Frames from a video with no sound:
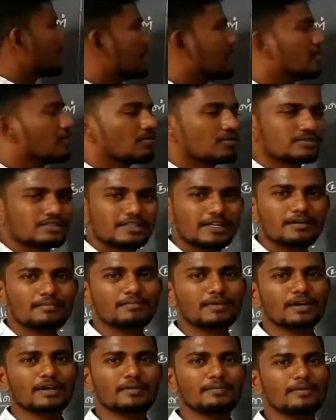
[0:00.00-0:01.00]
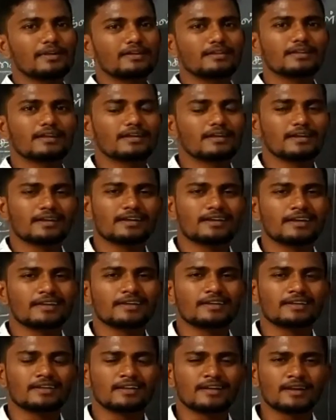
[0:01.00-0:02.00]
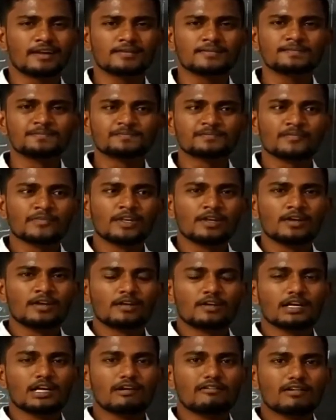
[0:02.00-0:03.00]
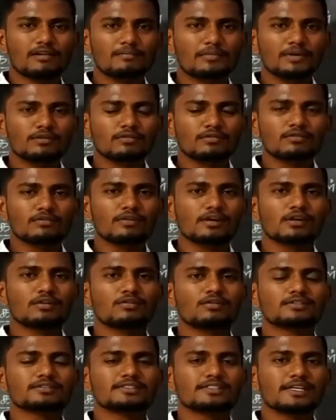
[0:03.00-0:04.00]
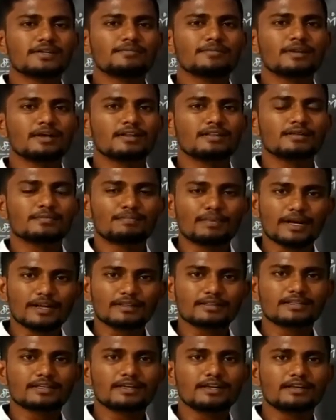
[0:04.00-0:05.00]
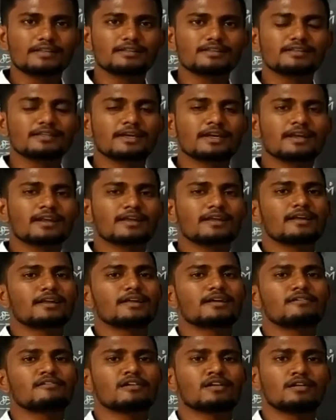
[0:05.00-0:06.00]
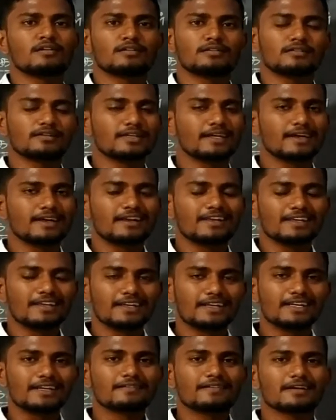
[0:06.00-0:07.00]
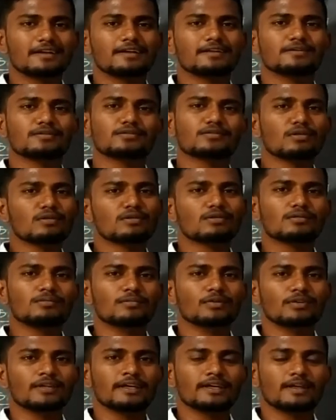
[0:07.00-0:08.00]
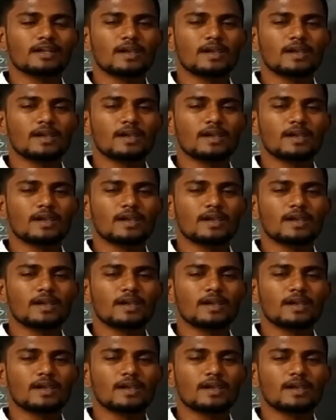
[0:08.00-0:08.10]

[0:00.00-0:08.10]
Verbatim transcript: வேண்டிய ஒரு ஸ்டேட்மெண்ட் அப்படின்னு தான் நான் நினைக்கிறேன் என்னன்னா கவர்மெண்ட் கொடுக்குற ஒரு ஸ்கீம்லேருந்து பணத்தை எடுத்து ஏழை எளியவர்களுக்கு ஏழை எளியவர்களுக்கு கொடுக்கும் போதே